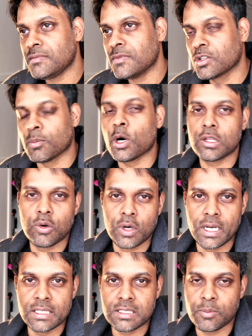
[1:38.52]
तो बहुत लोगों
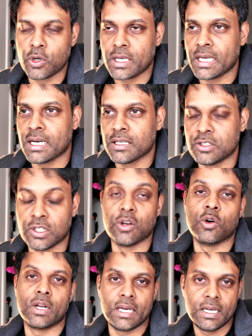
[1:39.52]
ने सपोर्ट किया जिन
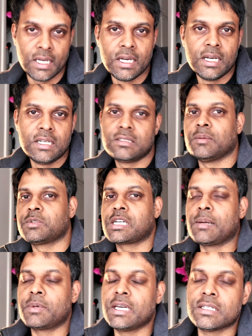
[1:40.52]
लोगों ने
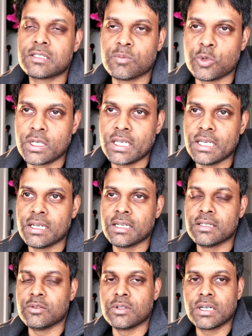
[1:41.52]
सब्सक्राइब किया सपोर्ट किया
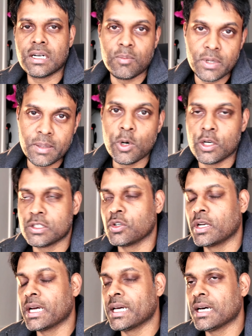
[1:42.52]
उनका भी बहुत
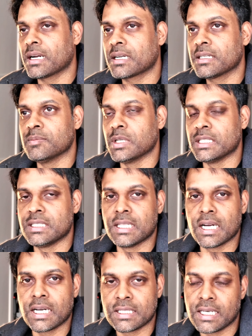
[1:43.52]
शुक्रिया यार इसी
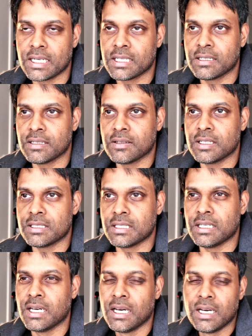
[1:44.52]
तरह करते रहें
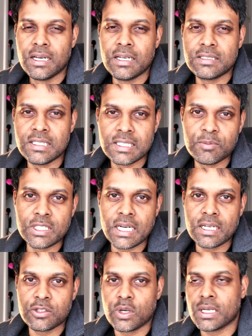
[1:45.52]
इसी इसी से मुझे
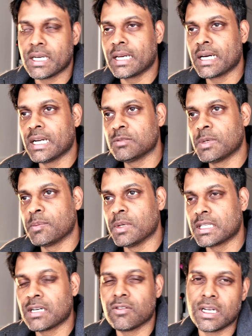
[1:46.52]
यार थोड़ा इंकरेजमेंट
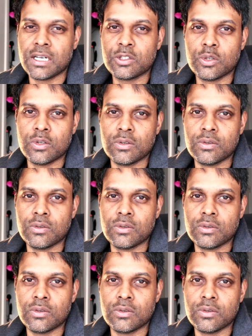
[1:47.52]
मिलता है वरना तो